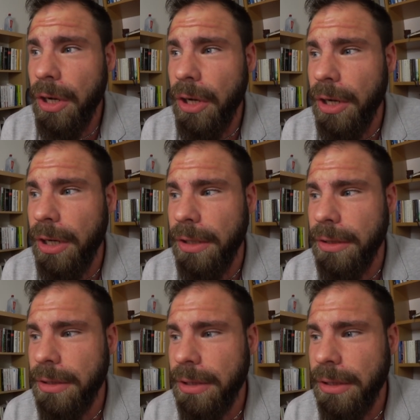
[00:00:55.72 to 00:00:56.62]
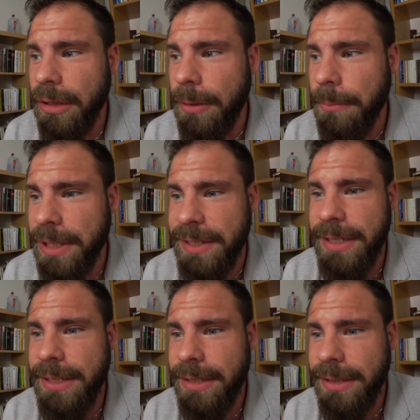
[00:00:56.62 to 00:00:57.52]
und ähm, ich
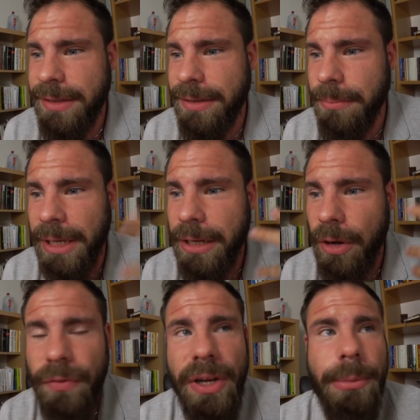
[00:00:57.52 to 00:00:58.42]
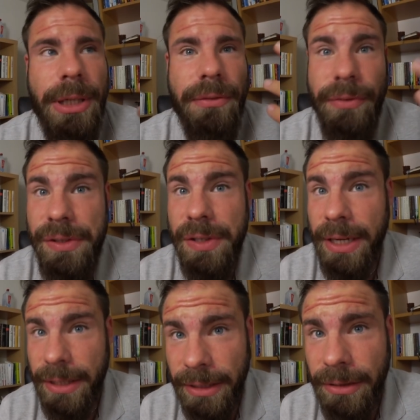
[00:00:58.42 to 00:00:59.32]
sehe jetzt als meine Aufgabe an, wenn es
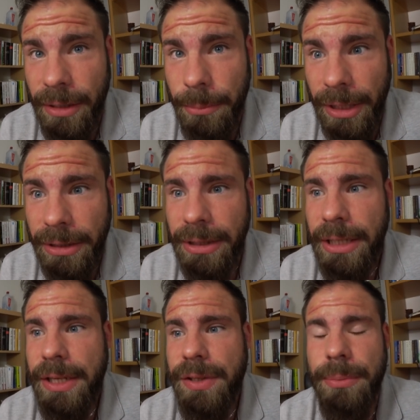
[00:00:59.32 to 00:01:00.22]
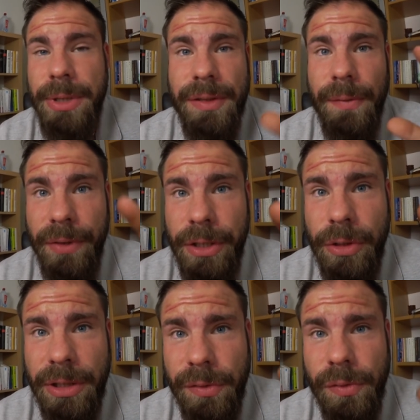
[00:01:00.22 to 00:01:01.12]
kein anderer macht, zumindest ein Video
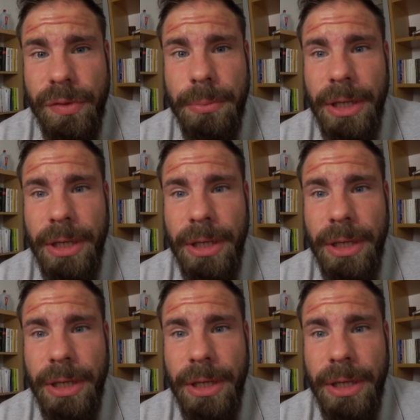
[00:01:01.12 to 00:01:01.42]
dazu zu